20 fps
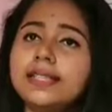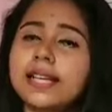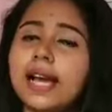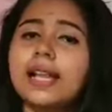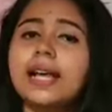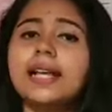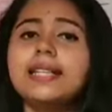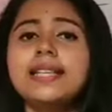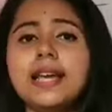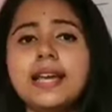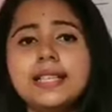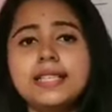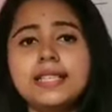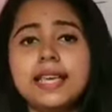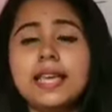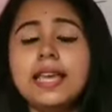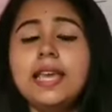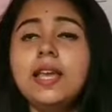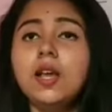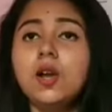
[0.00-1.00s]
জানা যায়
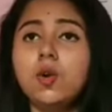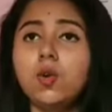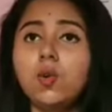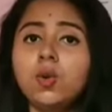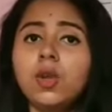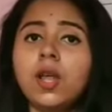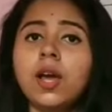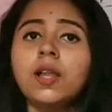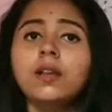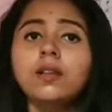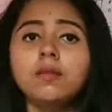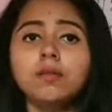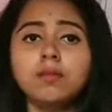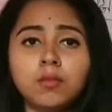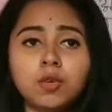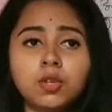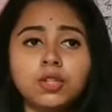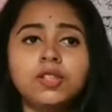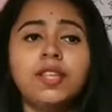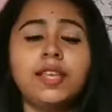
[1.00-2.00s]
যে উনার
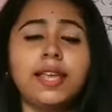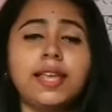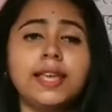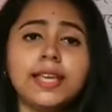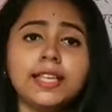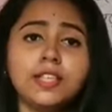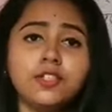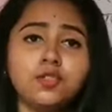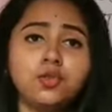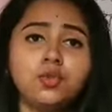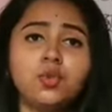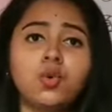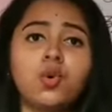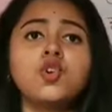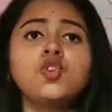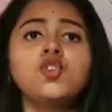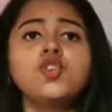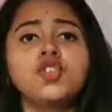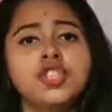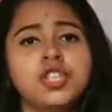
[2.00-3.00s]
মধ্যে কিছু
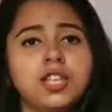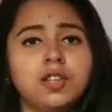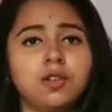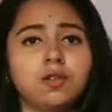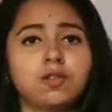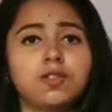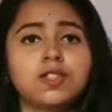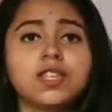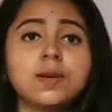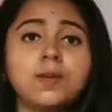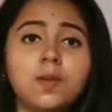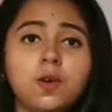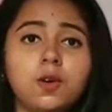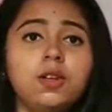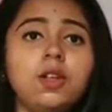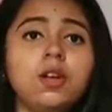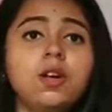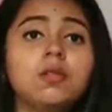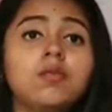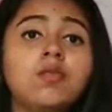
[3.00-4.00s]
দোষও ছিল
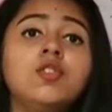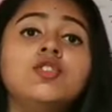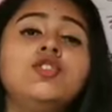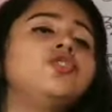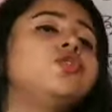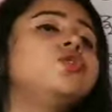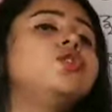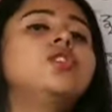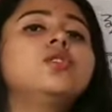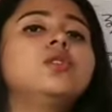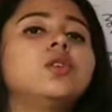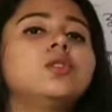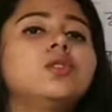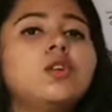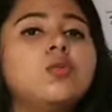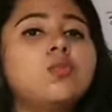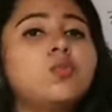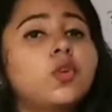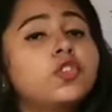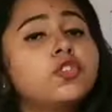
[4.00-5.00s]
যেমন মধুসূদন
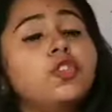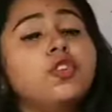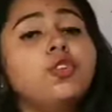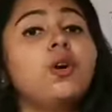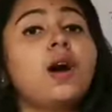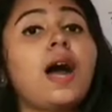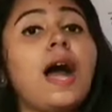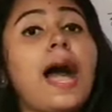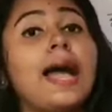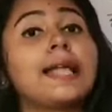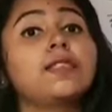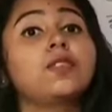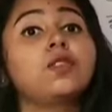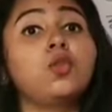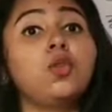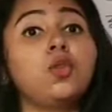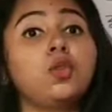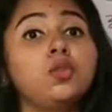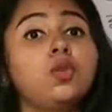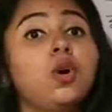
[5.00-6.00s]
দত্ত প্রচন্ড
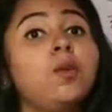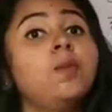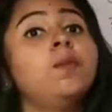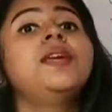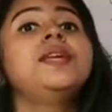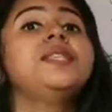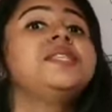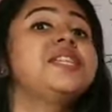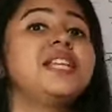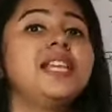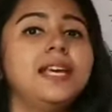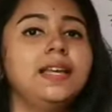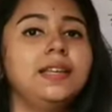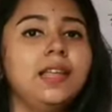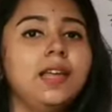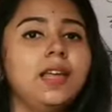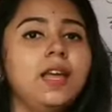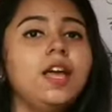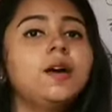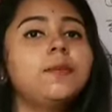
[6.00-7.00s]
আত্মদম্ভী ছিলেন
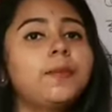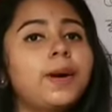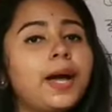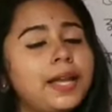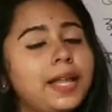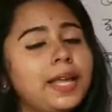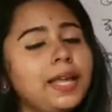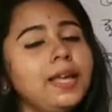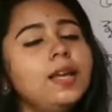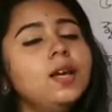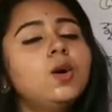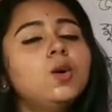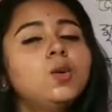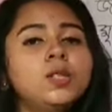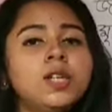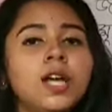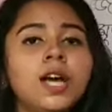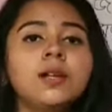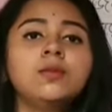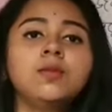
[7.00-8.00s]
মানে
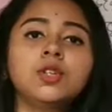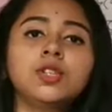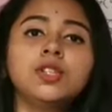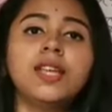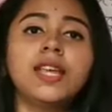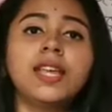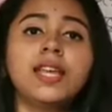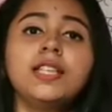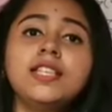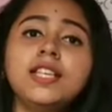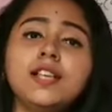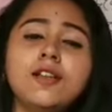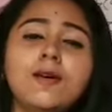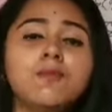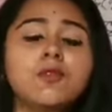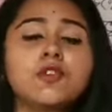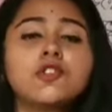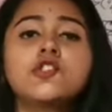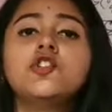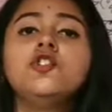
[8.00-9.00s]
উনার মধ্যে ছিল
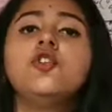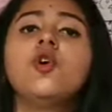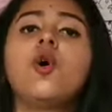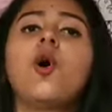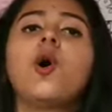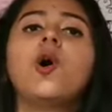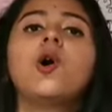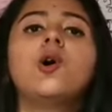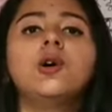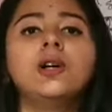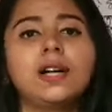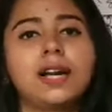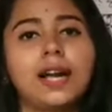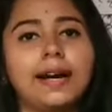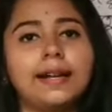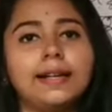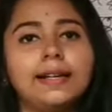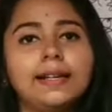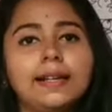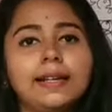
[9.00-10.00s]
প্রচন্ড
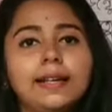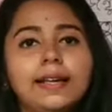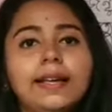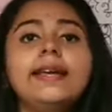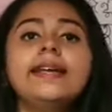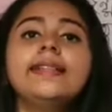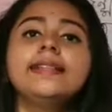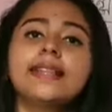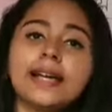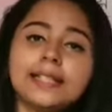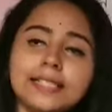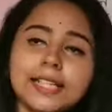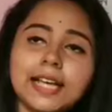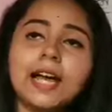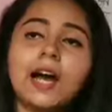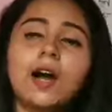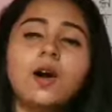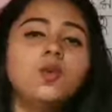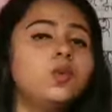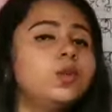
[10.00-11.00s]
অহংকার
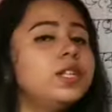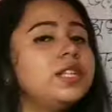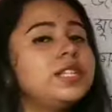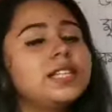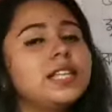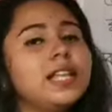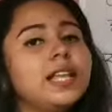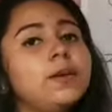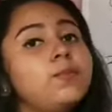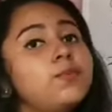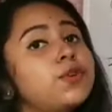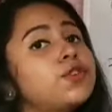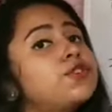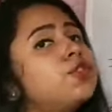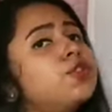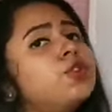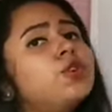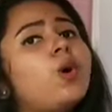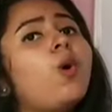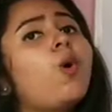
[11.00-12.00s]
তাছাড়াও উনি ছিলেন
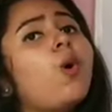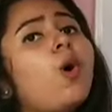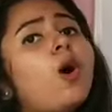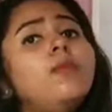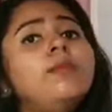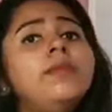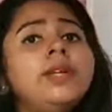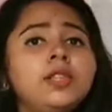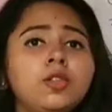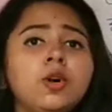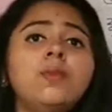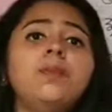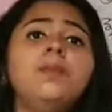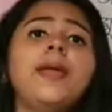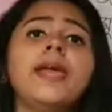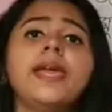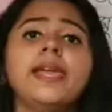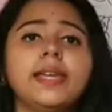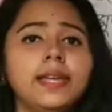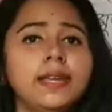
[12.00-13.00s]
প্রচন্ড
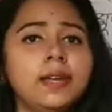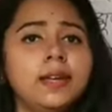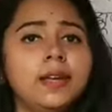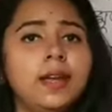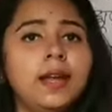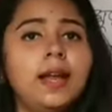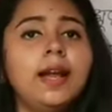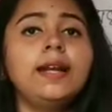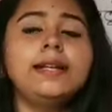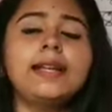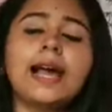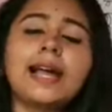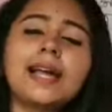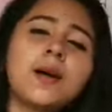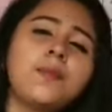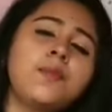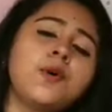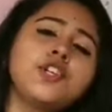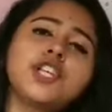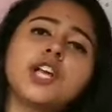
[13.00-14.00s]
অমিতব্যয়ী
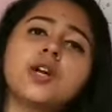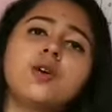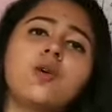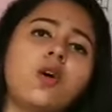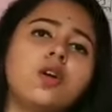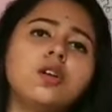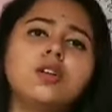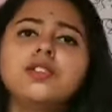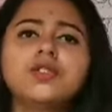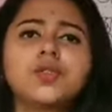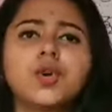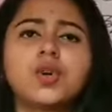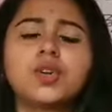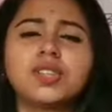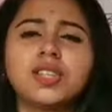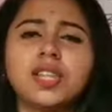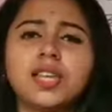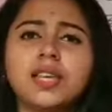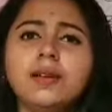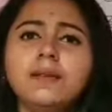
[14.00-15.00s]
টাকা পয়সা খরচ
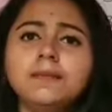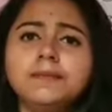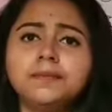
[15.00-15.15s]
করতে